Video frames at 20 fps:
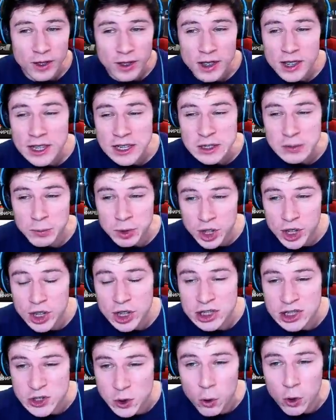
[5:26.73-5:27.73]
И
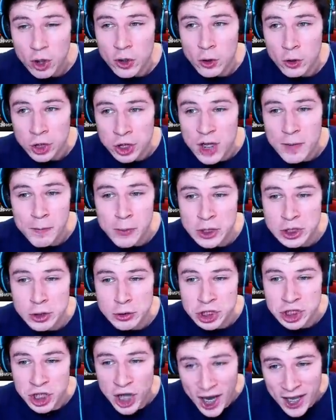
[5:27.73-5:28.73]
смотрите, сколько людей пишут в
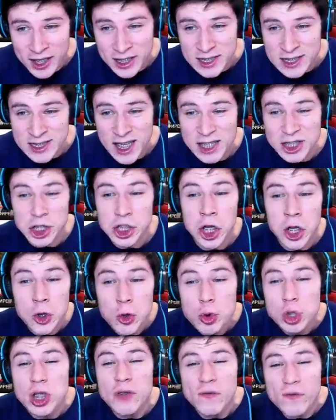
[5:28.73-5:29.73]
чате. Значит,
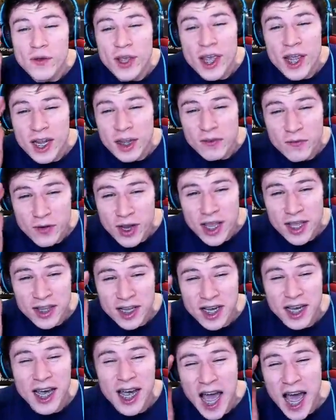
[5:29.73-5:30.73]
люди верят в это.
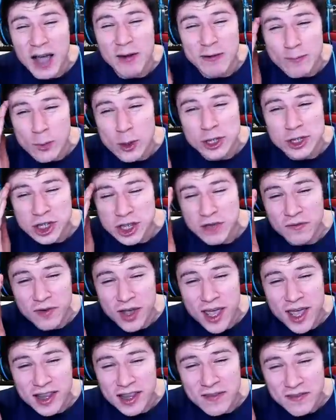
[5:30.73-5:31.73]
Как можете в
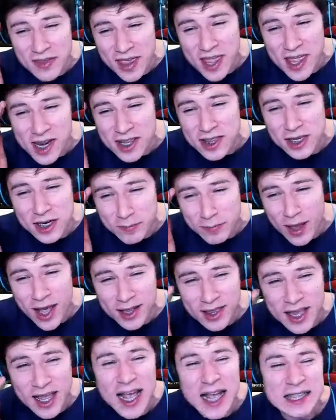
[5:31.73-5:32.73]
это верить?
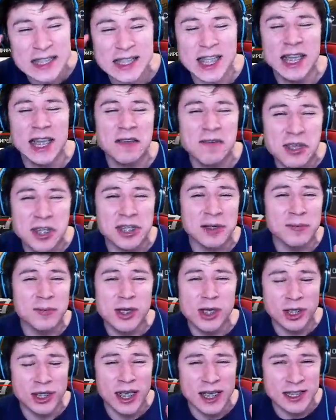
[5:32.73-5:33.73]
Ребята, остановите
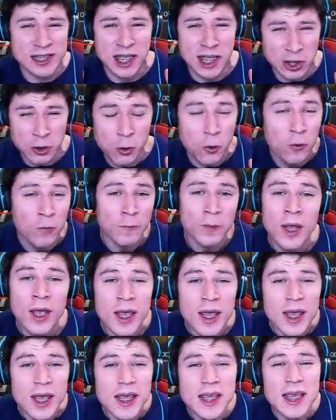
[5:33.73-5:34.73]
мир, я сойду.
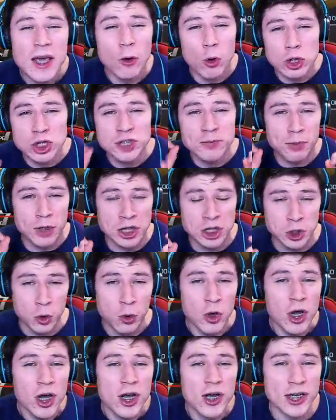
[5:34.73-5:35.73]
я очень прошу
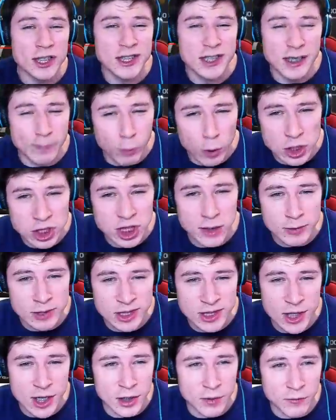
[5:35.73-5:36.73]
разработчиков
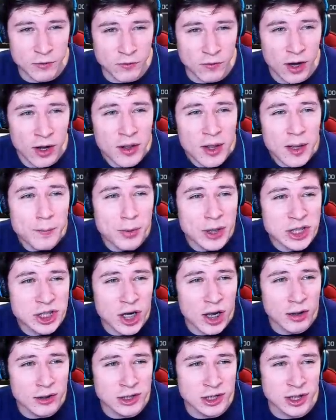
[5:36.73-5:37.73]
стендов 2,
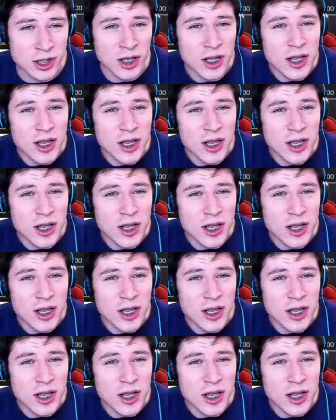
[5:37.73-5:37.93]
пожалуйста,